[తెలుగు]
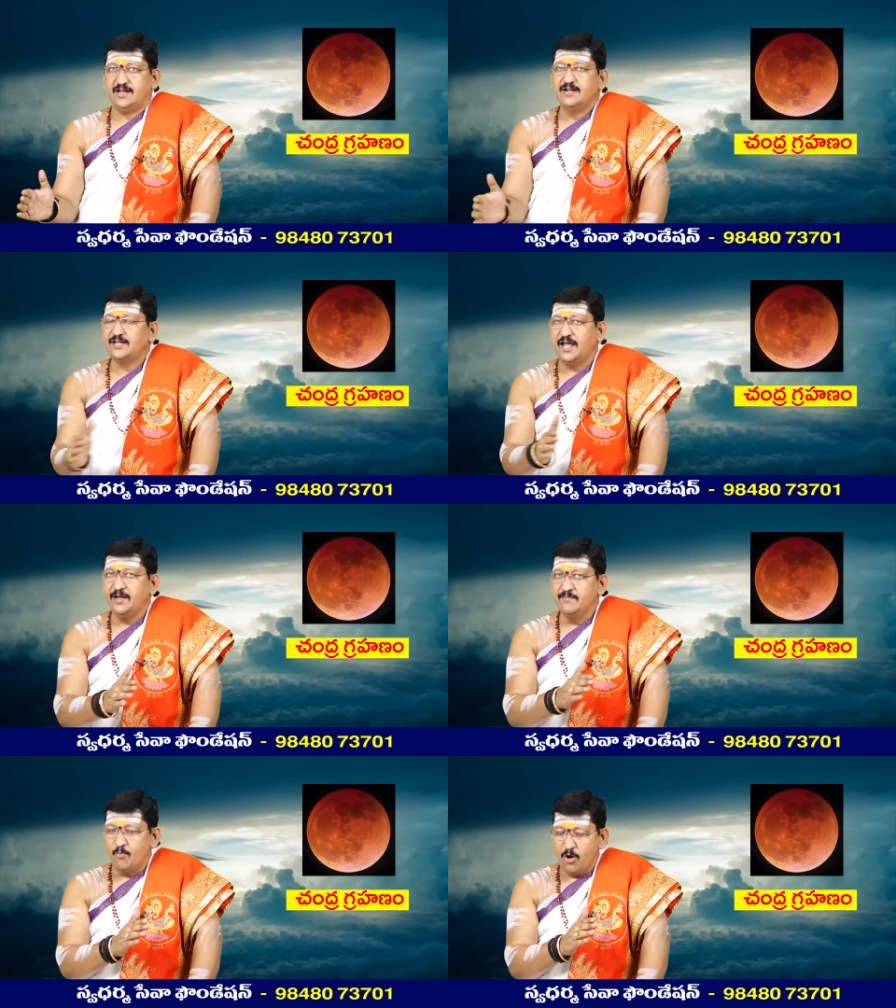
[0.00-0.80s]
అంటే
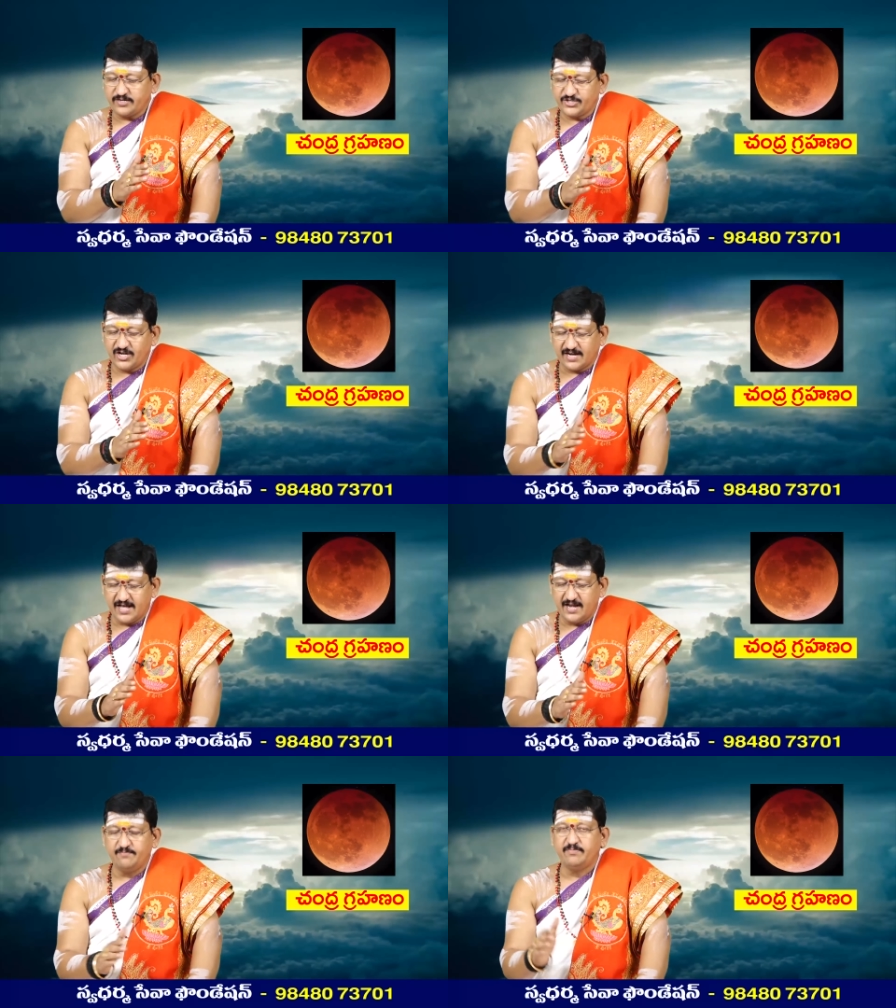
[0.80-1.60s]

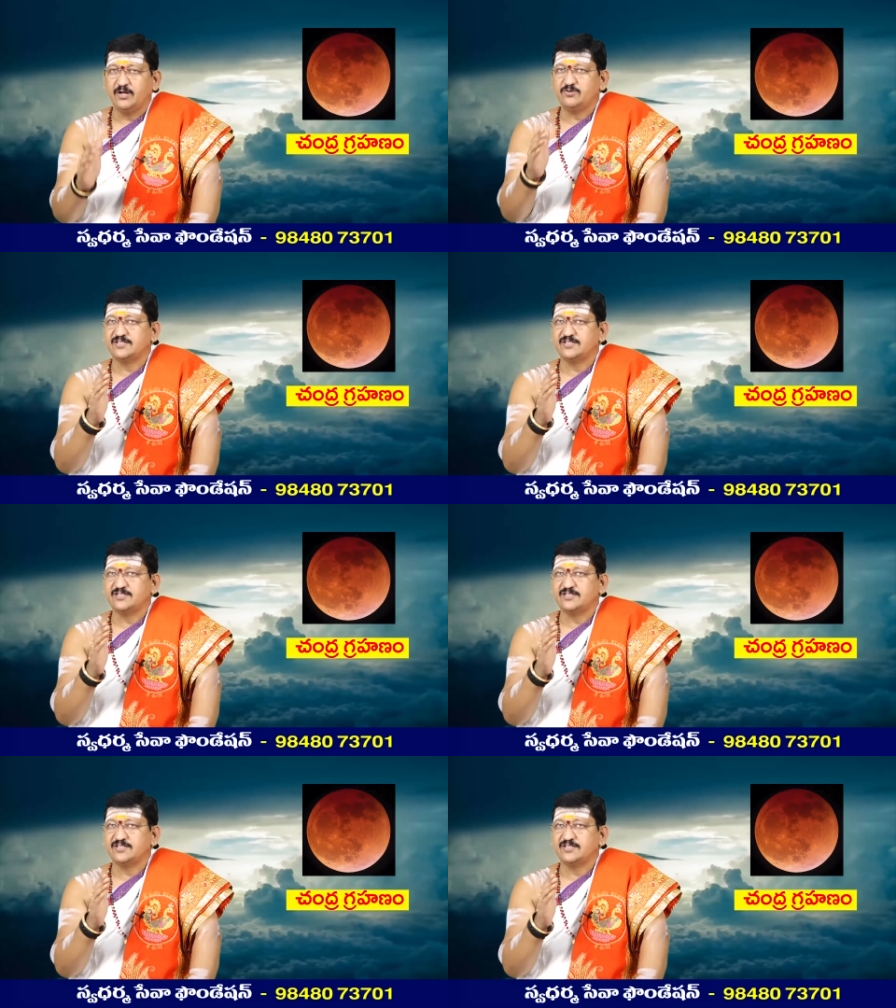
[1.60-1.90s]
మోక్షకాలం మనకు